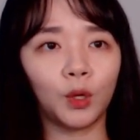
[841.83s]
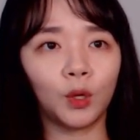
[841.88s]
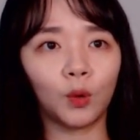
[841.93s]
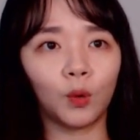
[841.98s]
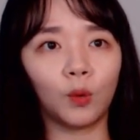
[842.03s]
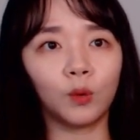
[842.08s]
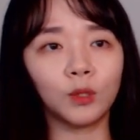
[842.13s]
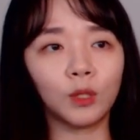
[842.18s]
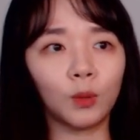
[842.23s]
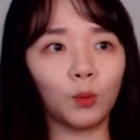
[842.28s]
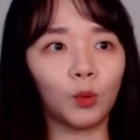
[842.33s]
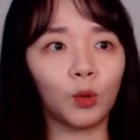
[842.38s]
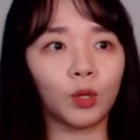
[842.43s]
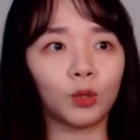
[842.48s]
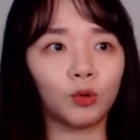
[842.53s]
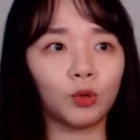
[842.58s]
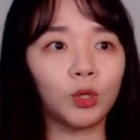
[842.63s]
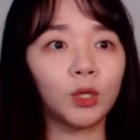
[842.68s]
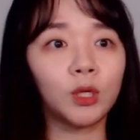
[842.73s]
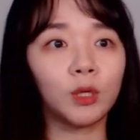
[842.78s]
고재봉의
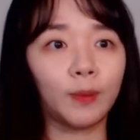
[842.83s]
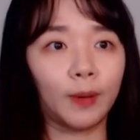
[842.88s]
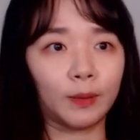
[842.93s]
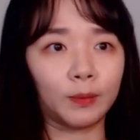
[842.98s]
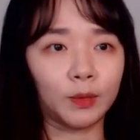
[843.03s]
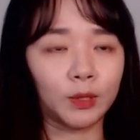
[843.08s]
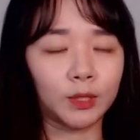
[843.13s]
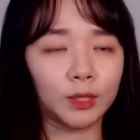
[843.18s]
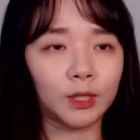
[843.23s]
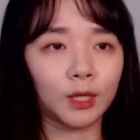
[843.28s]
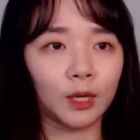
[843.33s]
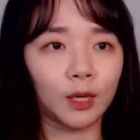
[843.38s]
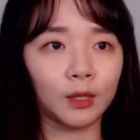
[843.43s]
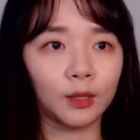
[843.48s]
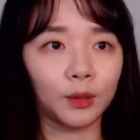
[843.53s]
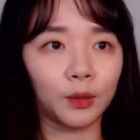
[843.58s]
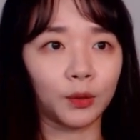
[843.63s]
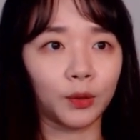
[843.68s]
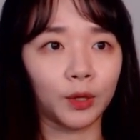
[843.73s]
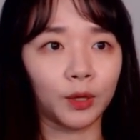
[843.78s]
뒤를 밟기 시작하는
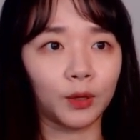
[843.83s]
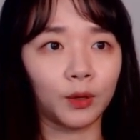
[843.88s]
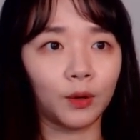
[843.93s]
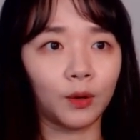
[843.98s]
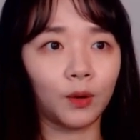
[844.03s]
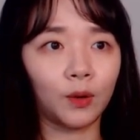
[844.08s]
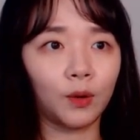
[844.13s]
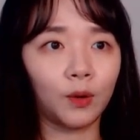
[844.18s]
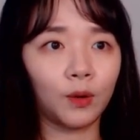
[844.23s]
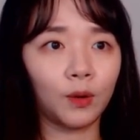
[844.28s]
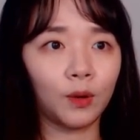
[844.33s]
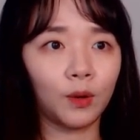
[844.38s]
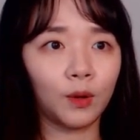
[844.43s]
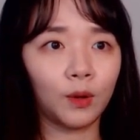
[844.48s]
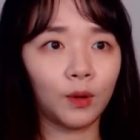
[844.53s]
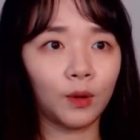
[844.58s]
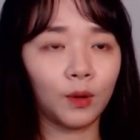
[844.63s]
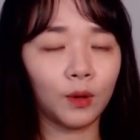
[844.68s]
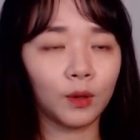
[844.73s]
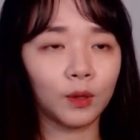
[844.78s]
거예요.
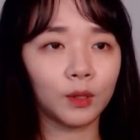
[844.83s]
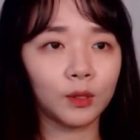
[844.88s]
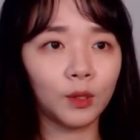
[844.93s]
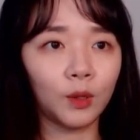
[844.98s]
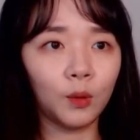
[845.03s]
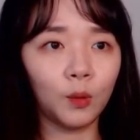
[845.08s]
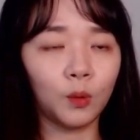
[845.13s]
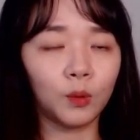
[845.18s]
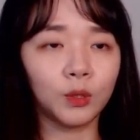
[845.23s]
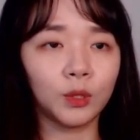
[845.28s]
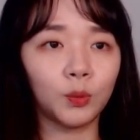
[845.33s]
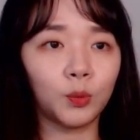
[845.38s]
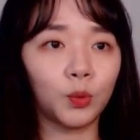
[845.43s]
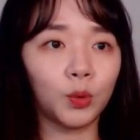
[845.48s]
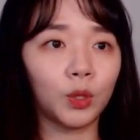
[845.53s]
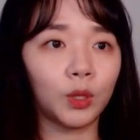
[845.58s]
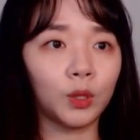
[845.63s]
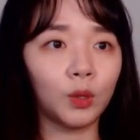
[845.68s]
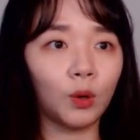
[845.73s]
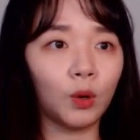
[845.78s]
그래서 고재봉이
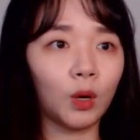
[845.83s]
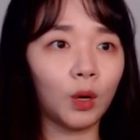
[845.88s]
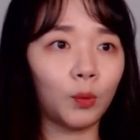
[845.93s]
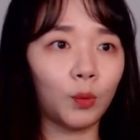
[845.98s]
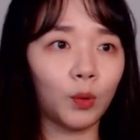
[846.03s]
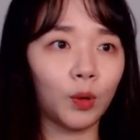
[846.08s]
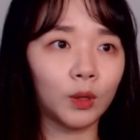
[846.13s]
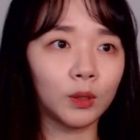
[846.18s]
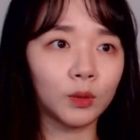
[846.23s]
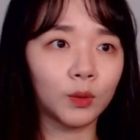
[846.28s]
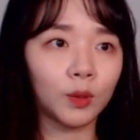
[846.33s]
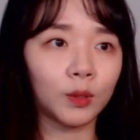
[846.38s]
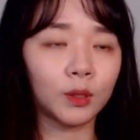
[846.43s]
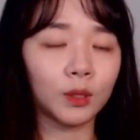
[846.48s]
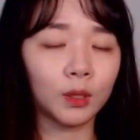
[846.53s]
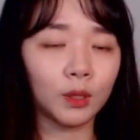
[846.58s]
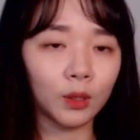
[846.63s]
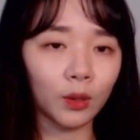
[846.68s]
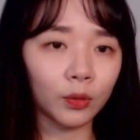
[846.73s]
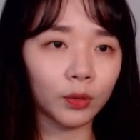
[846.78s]
리어카 보관소에
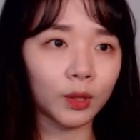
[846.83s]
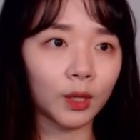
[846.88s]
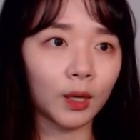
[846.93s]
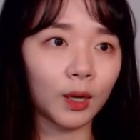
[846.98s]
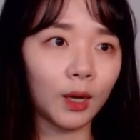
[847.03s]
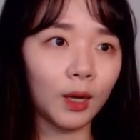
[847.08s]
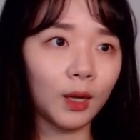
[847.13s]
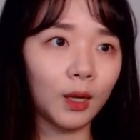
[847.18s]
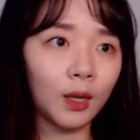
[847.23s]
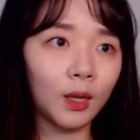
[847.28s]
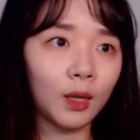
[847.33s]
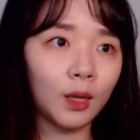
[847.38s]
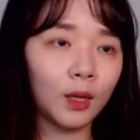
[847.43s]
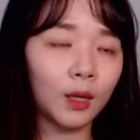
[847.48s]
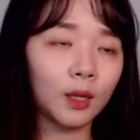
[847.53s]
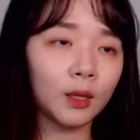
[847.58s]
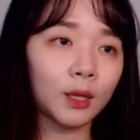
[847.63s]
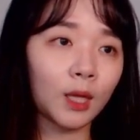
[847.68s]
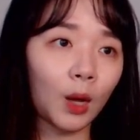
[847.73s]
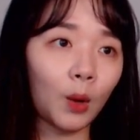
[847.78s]
들렸다가
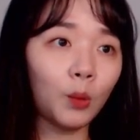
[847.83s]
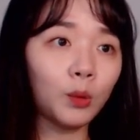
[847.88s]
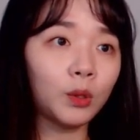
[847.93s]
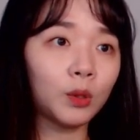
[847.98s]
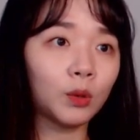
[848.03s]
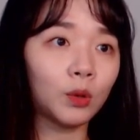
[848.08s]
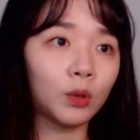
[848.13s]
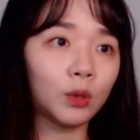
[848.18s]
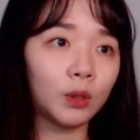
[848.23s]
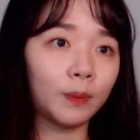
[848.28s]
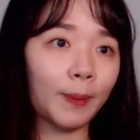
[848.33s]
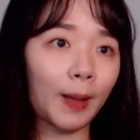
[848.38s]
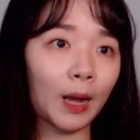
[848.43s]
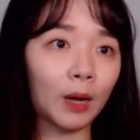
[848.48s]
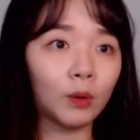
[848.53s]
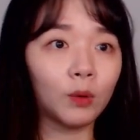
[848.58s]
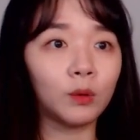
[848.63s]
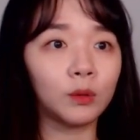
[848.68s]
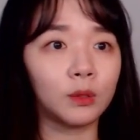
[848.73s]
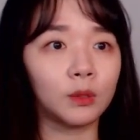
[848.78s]
나오는 거를
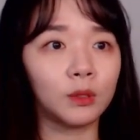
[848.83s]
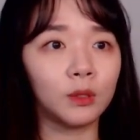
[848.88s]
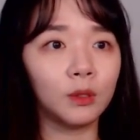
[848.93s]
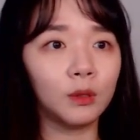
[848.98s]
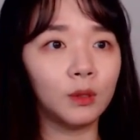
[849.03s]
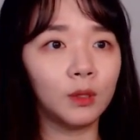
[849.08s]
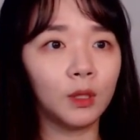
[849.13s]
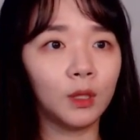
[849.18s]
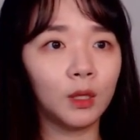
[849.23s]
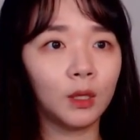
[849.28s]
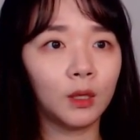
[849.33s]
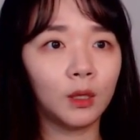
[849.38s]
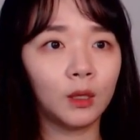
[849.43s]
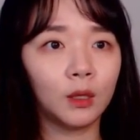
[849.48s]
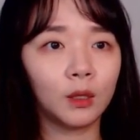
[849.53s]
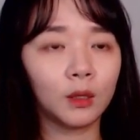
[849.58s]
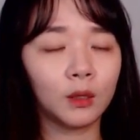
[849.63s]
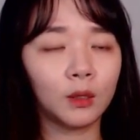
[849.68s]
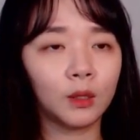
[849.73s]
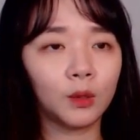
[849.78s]
봤거든요.
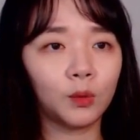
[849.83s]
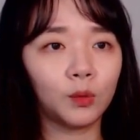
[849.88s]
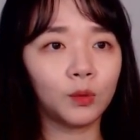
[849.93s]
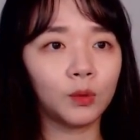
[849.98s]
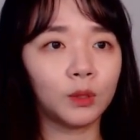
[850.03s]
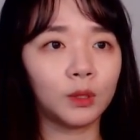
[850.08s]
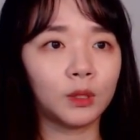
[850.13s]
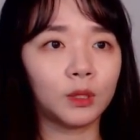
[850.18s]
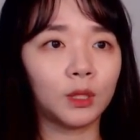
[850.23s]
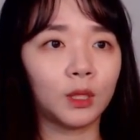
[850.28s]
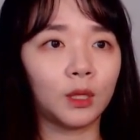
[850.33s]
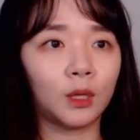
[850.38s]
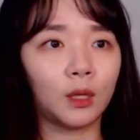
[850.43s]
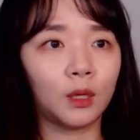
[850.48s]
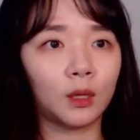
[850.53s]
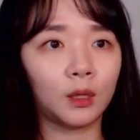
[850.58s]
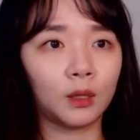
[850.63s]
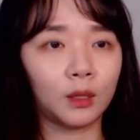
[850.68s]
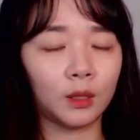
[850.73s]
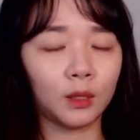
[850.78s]
그리고는
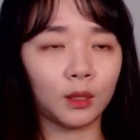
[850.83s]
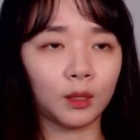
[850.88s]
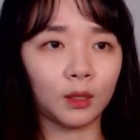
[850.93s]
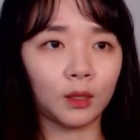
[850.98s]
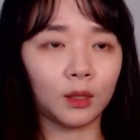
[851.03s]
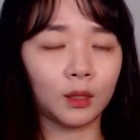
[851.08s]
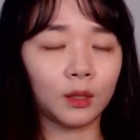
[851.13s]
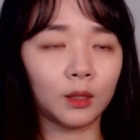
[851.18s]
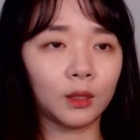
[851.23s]
이제 이